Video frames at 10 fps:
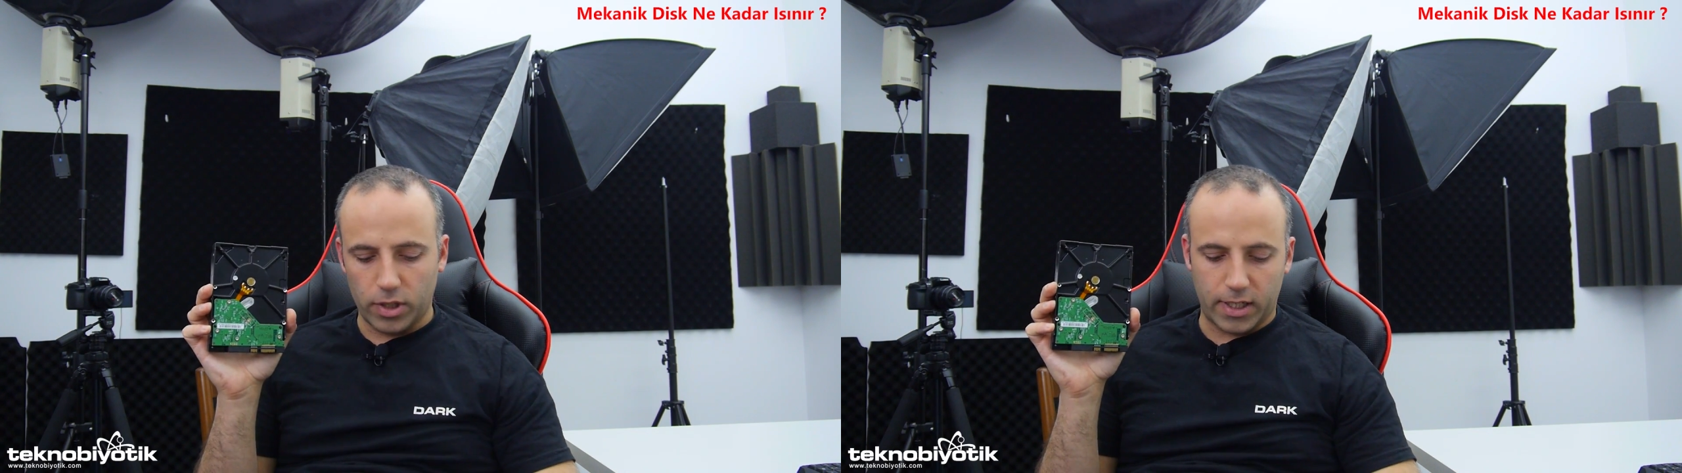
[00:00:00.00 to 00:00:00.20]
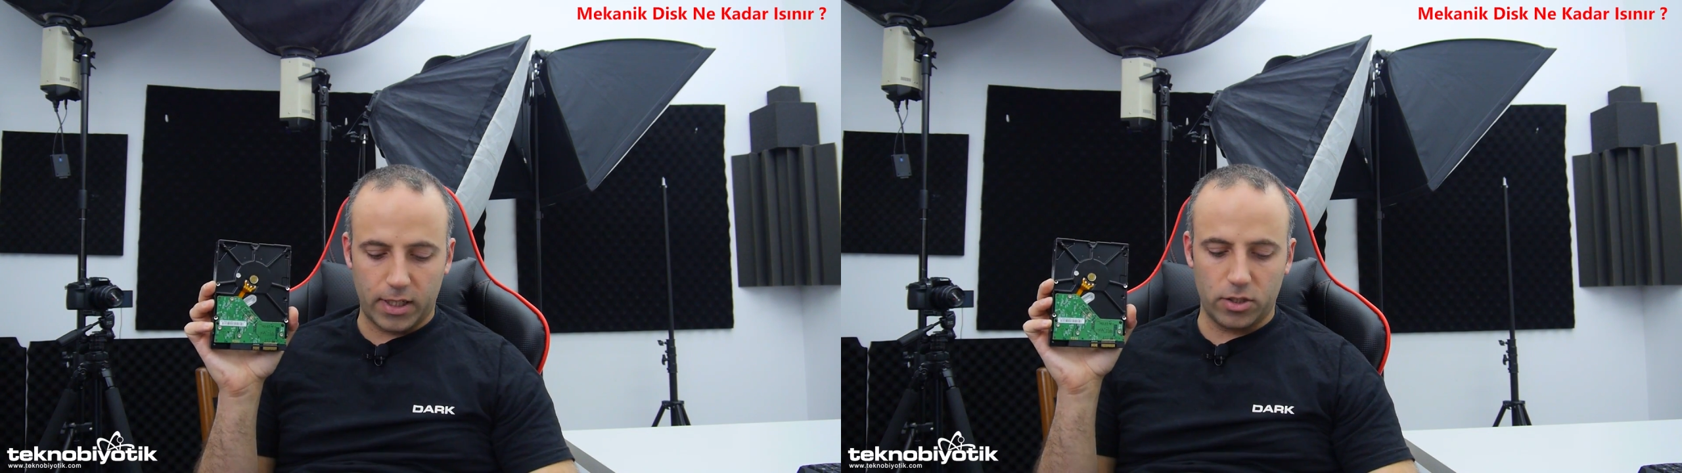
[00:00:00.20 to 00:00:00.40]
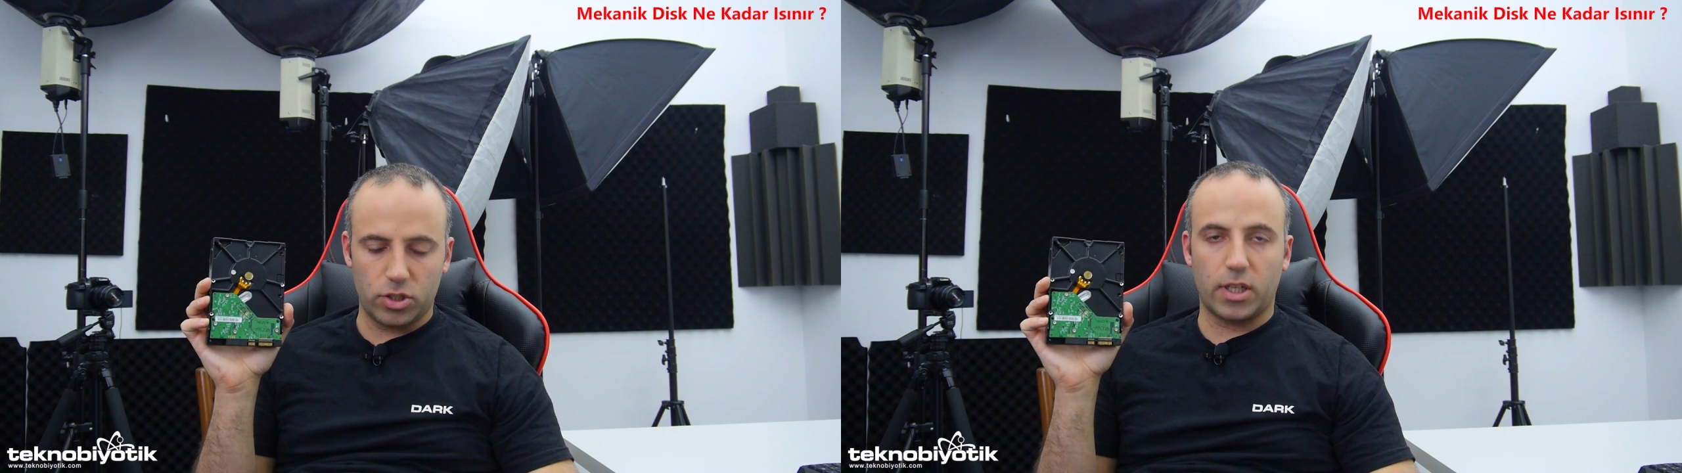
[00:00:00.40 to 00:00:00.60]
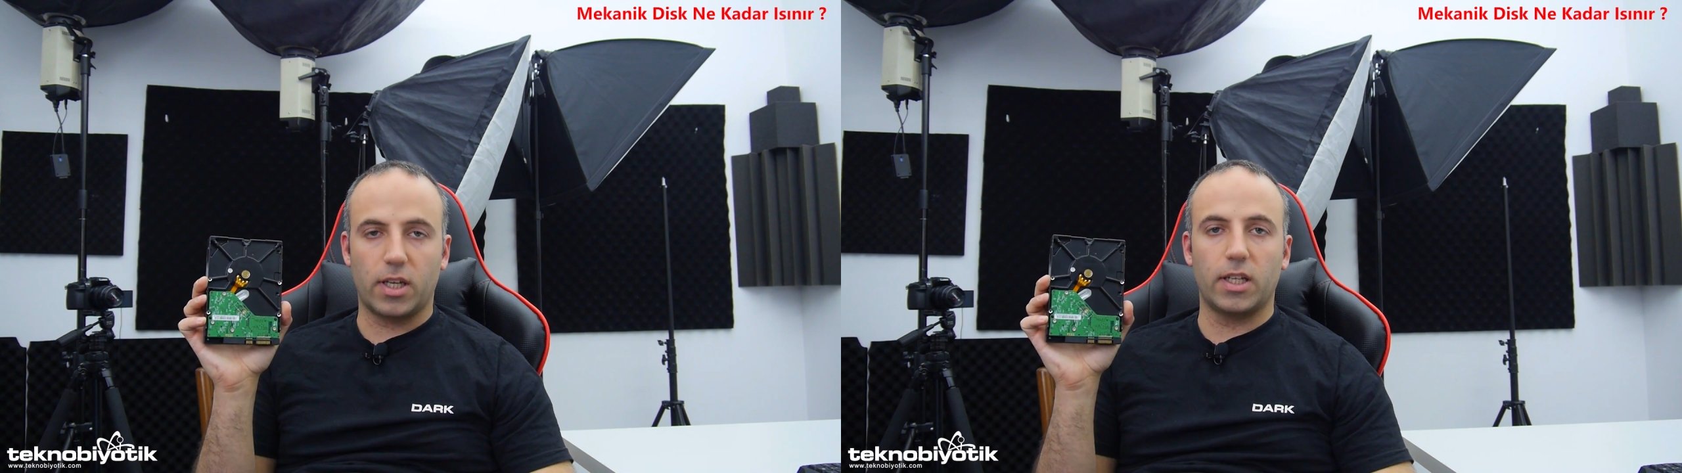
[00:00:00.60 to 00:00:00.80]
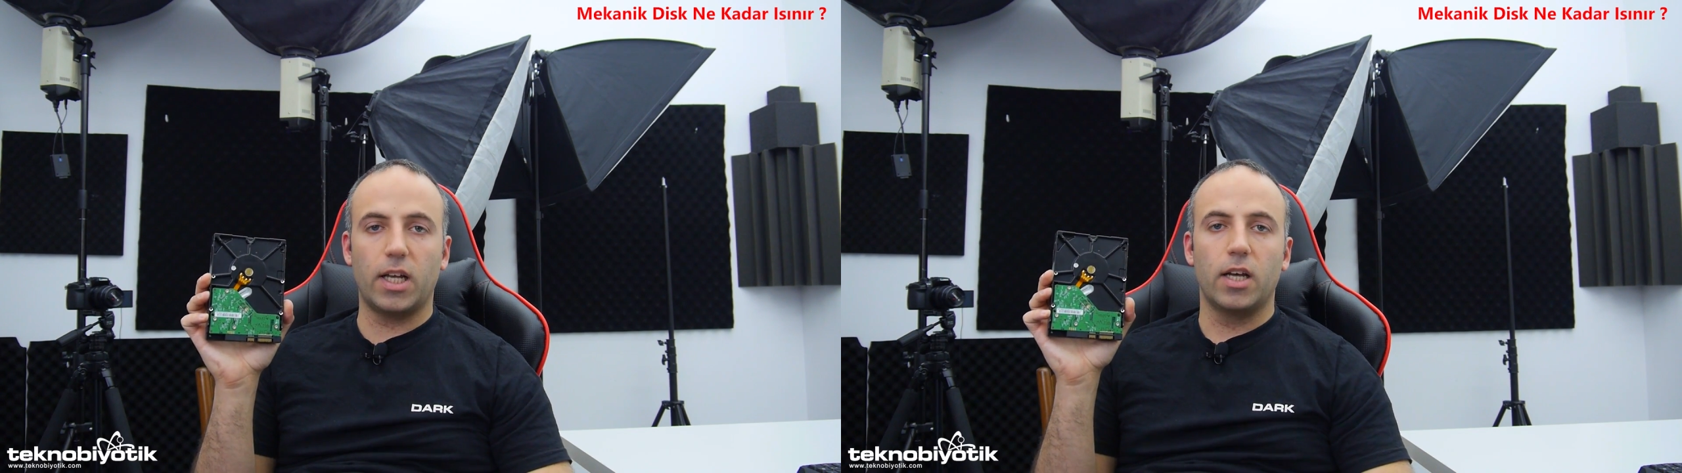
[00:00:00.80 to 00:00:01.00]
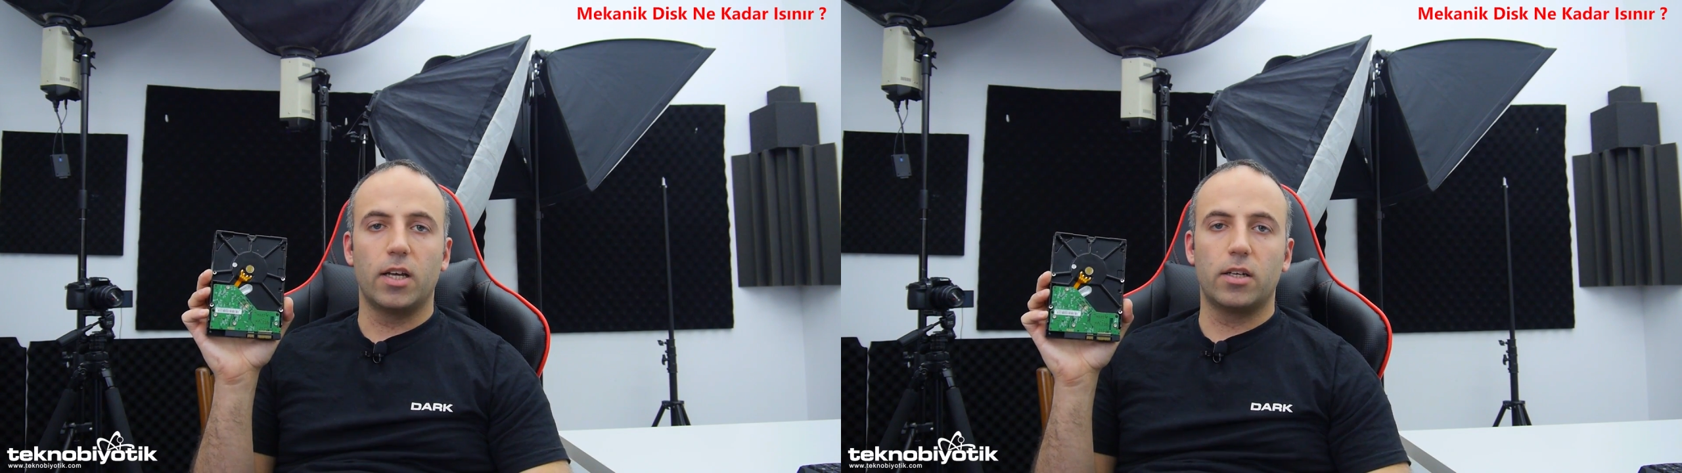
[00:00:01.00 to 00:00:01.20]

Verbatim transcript: 40. dakikada